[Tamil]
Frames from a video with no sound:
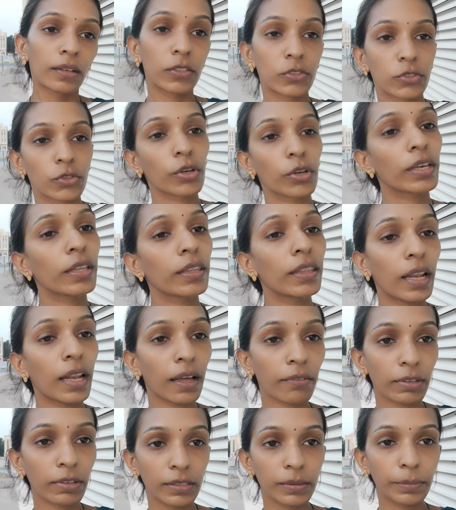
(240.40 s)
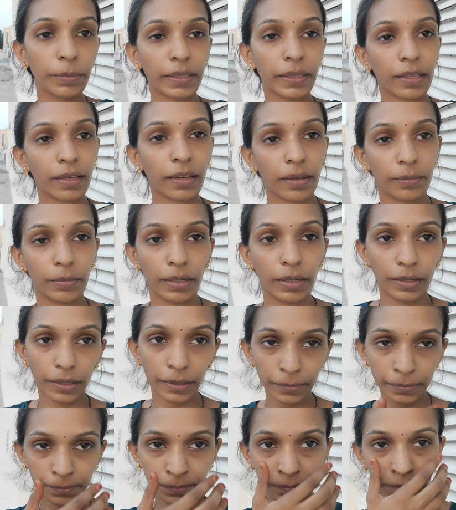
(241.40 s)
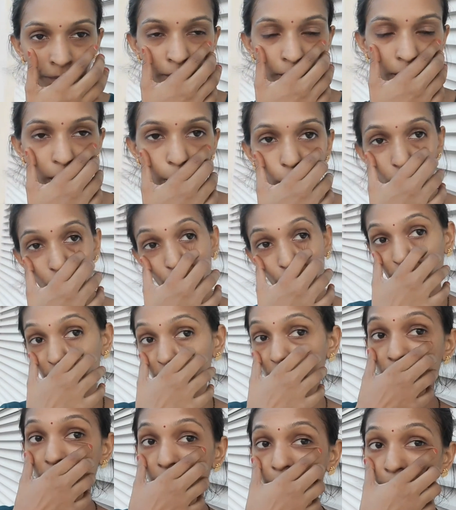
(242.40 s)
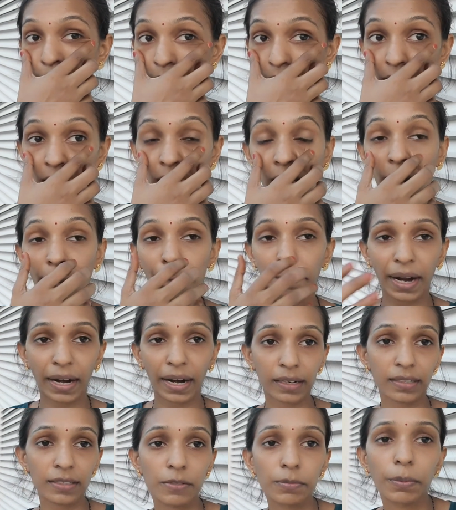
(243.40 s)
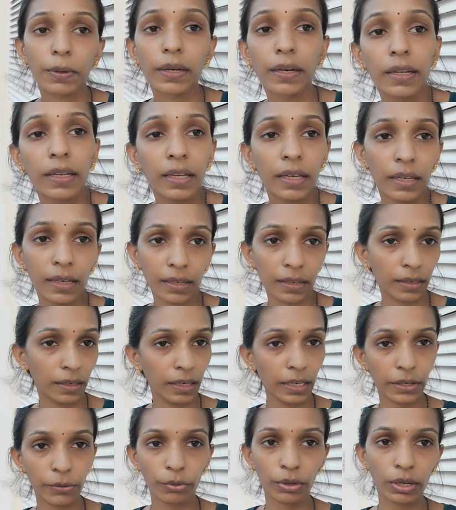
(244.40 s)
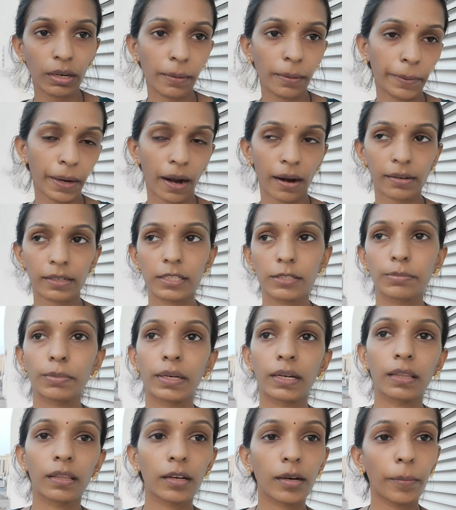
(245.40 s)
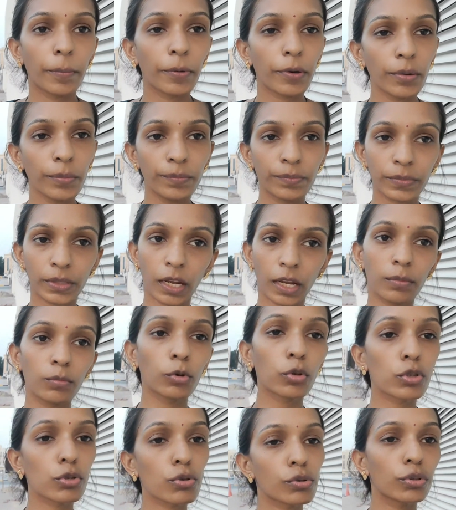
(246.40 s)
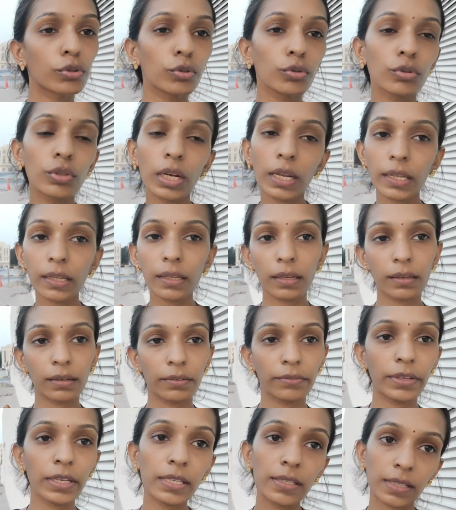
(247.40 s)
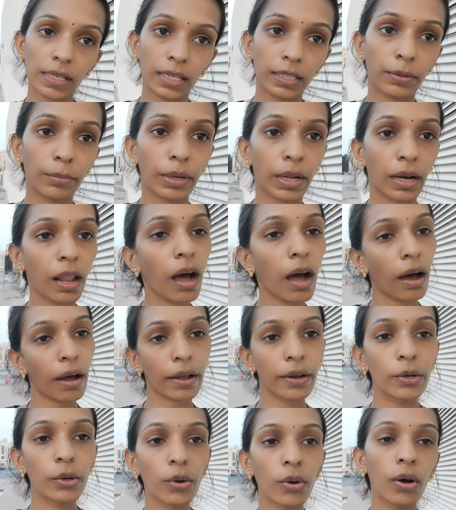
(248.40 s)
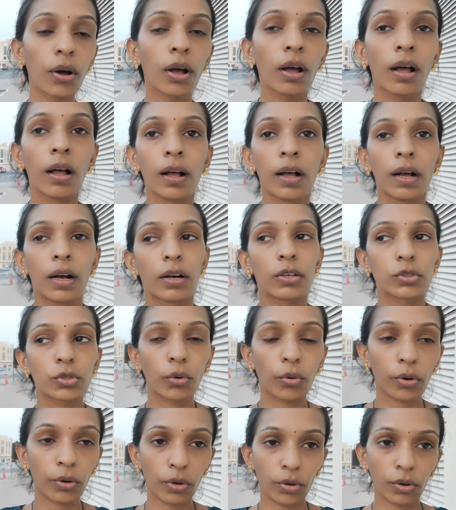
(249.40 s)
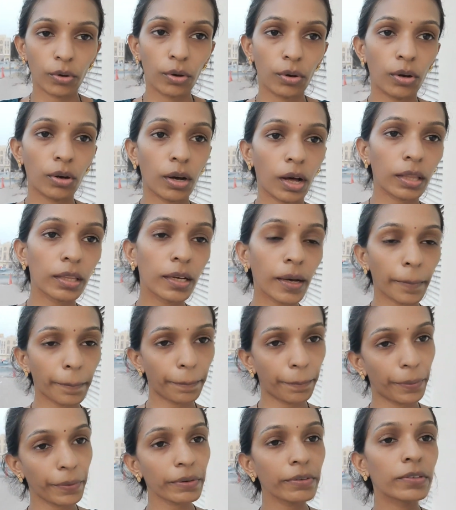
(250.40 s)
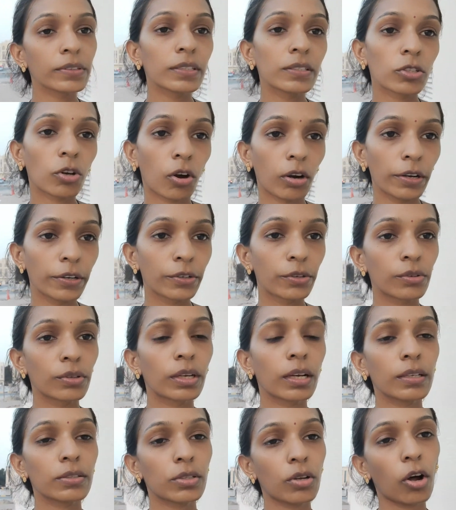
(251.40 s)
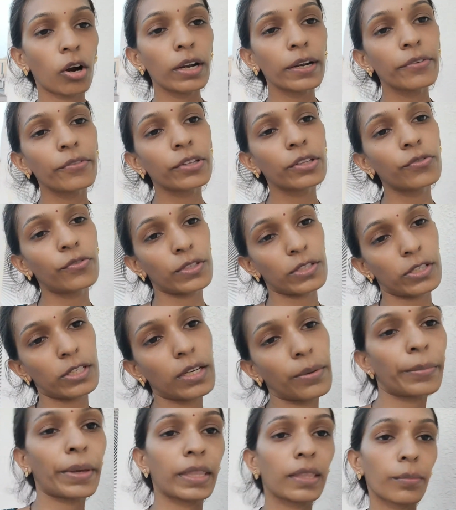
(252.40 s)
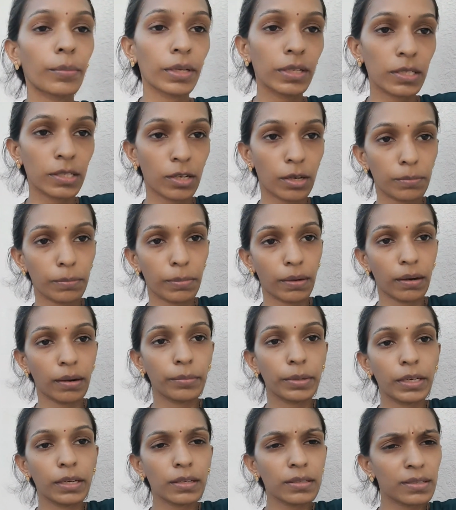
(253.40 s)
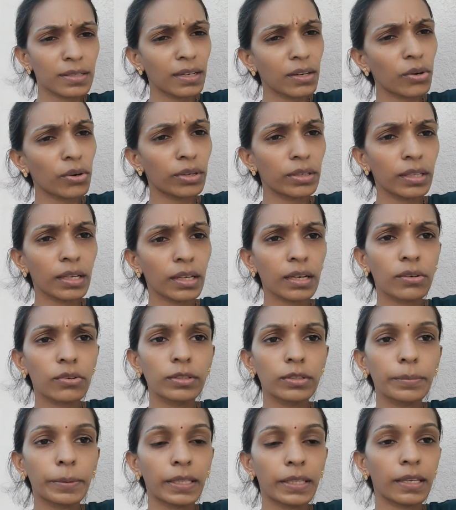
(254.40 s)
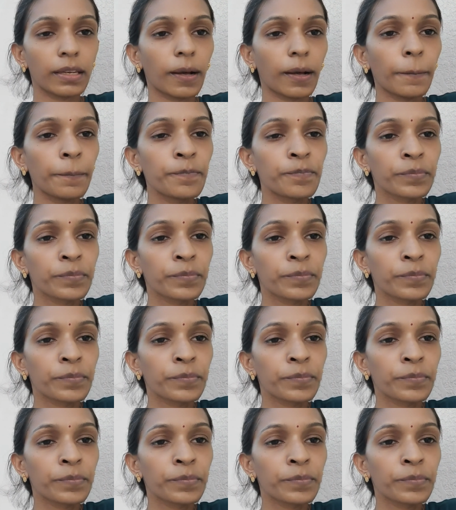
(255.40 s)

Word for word: ஸோ இதெல்லாம் வந்து பார்த்திங்க அப்படின்னா நம்ம வந்து ஃபஸ்ட் டைம் ப்ராக்டிஸ் பண்ணி லிக்விட்லாம் ப்ராக்டிஸ் பண்ணதுக்கப்புறம் ஆல்மோஸ்ட் ஒரு டூ த்ரீ வீக்ஸ் அந்த மாதிரிலாம் ஆகிடும் ஸோ அதுக்கப்புறம் வந்து சாலிட் கொடுங்க சாலிட் வந்து ஃபஸ்ட்டு நம்ம எந்த மாதிரி ஸ்டார்ட் பண்ணலாம் அப்படின்னா சில குழந்தைங்களுக்கு வந்து பார்த்திங்கன்னா